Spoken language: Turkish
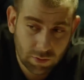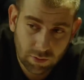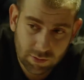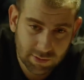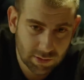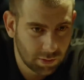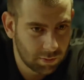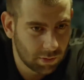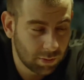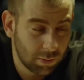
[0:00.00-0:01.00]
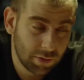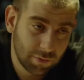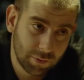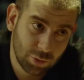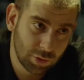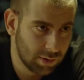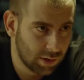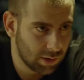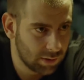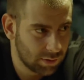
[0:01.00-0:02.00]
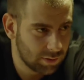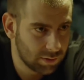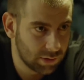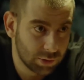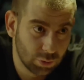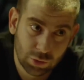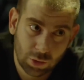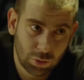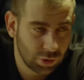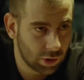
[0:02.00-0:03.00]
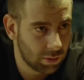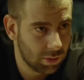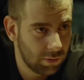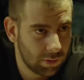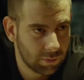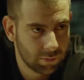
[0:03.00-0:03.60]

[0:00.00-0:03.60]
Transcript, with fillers: Nasılını bilmem ama herif çok iddialıydı. İşin ucunda koca araba var.